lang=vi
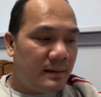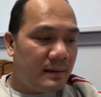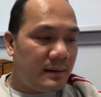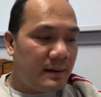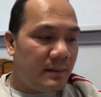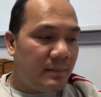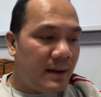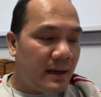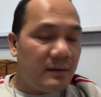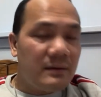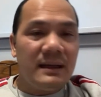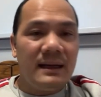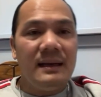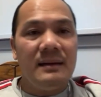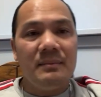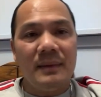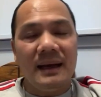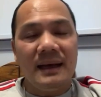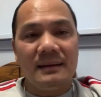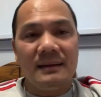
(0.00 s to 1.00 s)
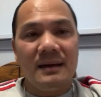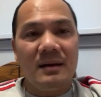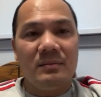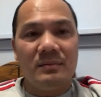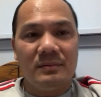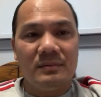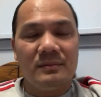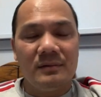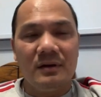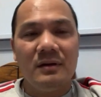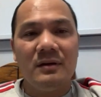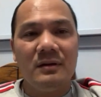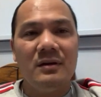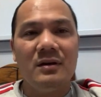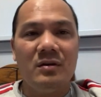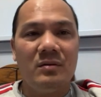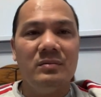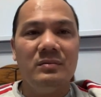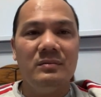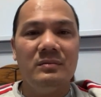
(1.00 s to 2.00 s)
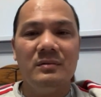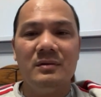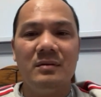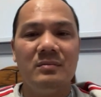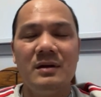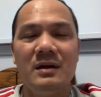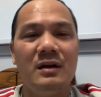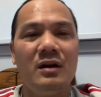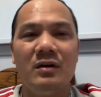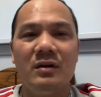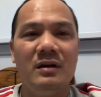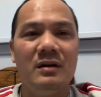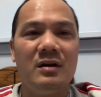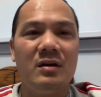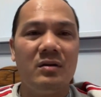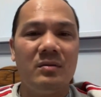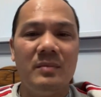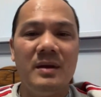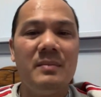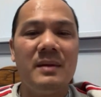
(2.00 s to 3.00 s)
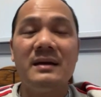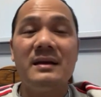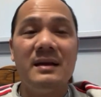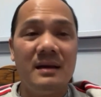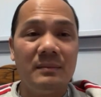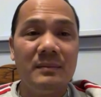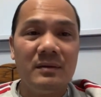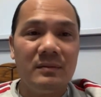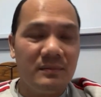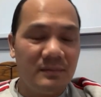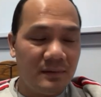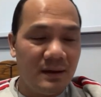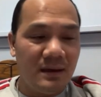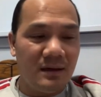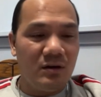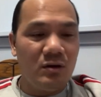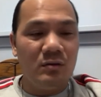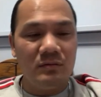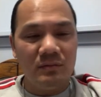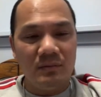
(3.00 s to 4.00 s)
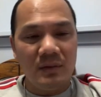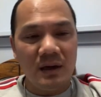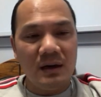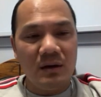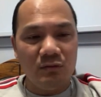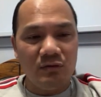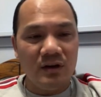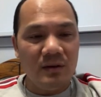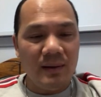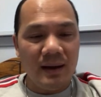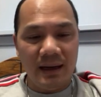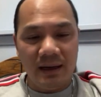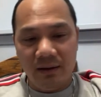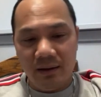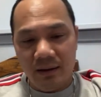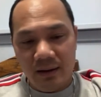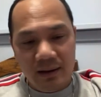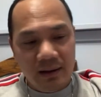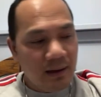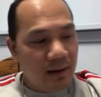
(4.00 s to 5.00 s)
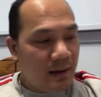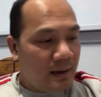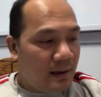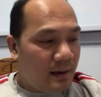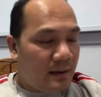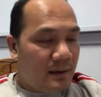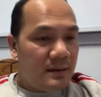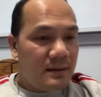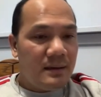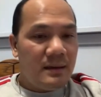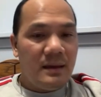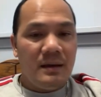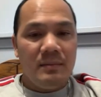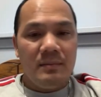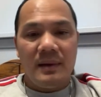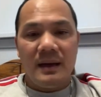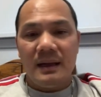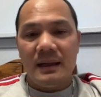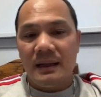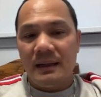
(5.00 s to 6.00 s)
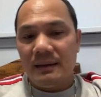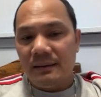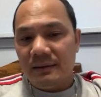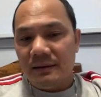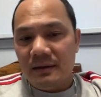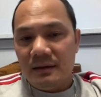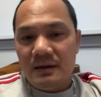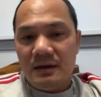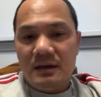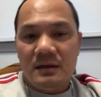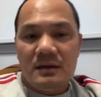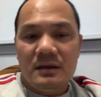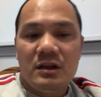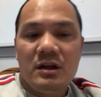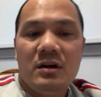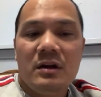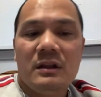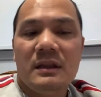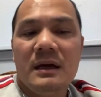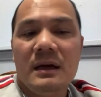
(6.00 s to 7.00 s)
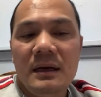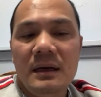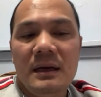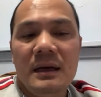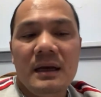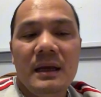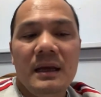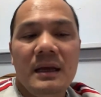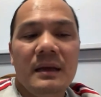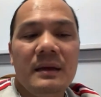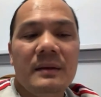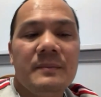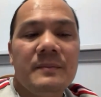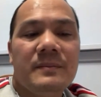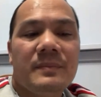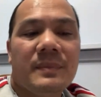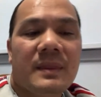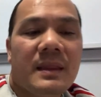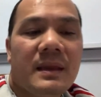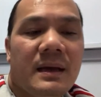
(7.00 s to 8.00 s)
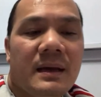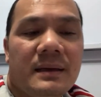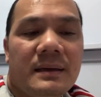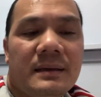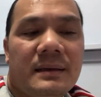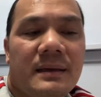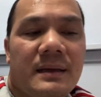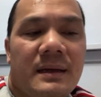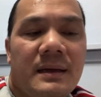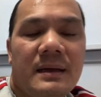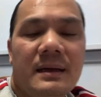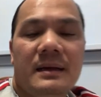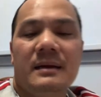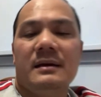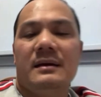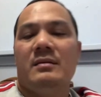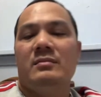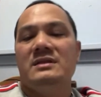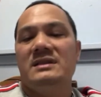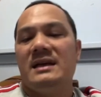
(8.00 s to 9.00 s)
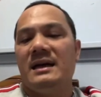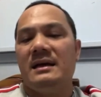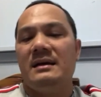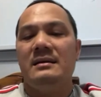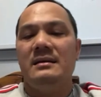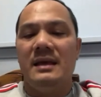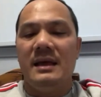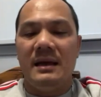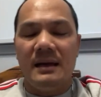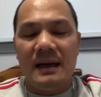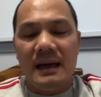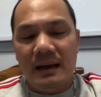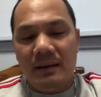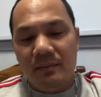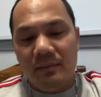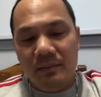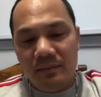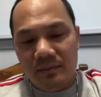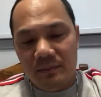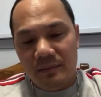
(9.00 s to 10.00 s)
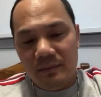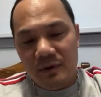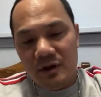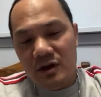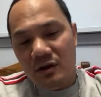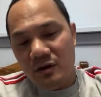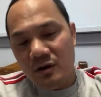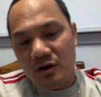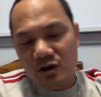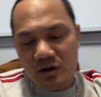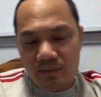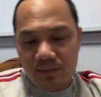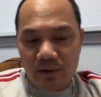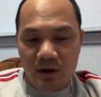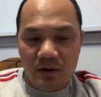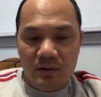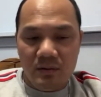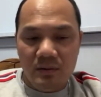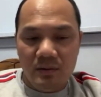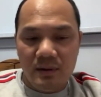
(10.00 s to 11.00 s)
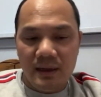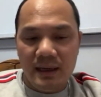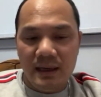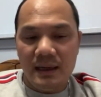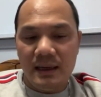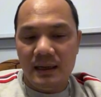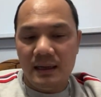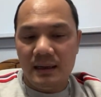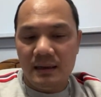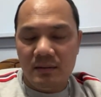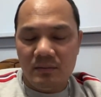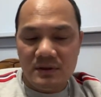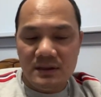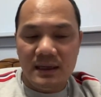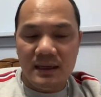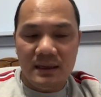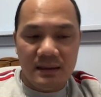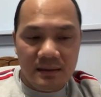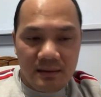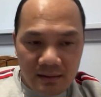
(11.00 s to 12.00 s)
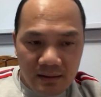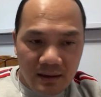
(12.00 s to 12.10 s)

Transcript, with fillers: các bạn có thể lên mạng đọc nó nó cũng không đến hỏi còn bí mật gì lắm đâu ha nó cũng bắt đầu phơi bài rồi nhưng mà cho tới khi cộng sản Việt Nam chưa có sụp đổ hay là cộng sản